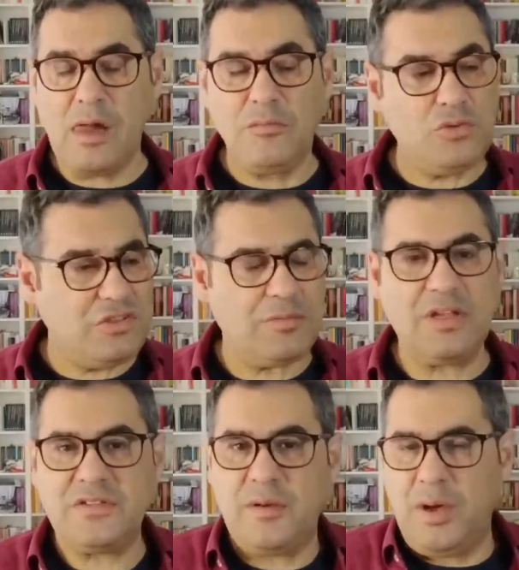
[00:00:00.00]
Muhtemelen
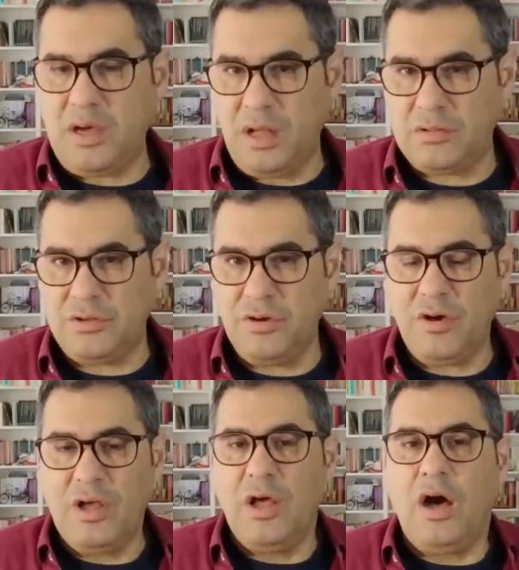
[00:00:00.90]
sabah kalkıyor,
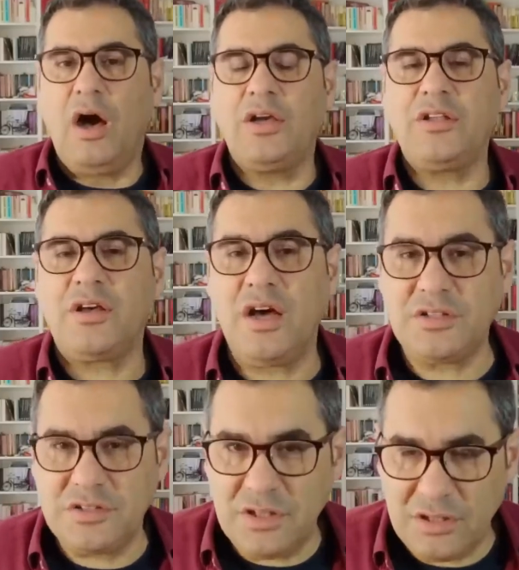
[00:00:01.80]
ayna
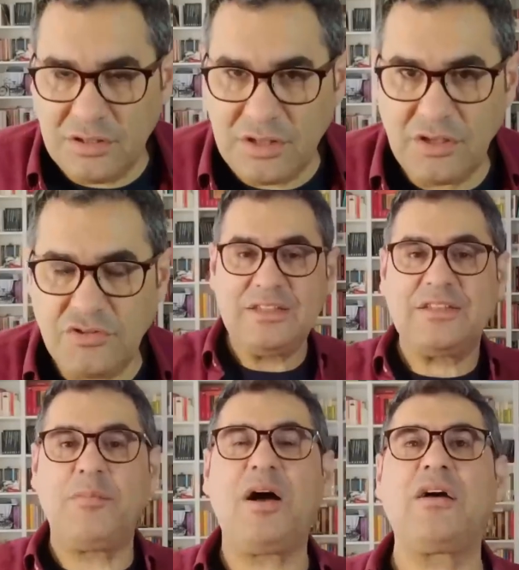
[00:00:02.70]
karşısına geçiyor.
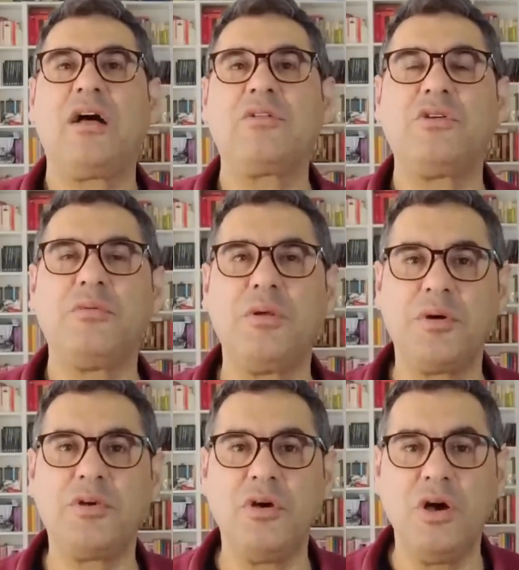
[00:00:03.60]
Sabah kalkıyor böyle
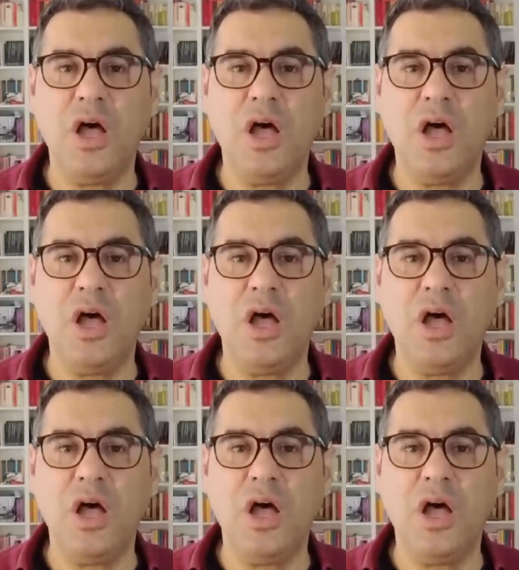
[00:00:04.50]
bakıyor.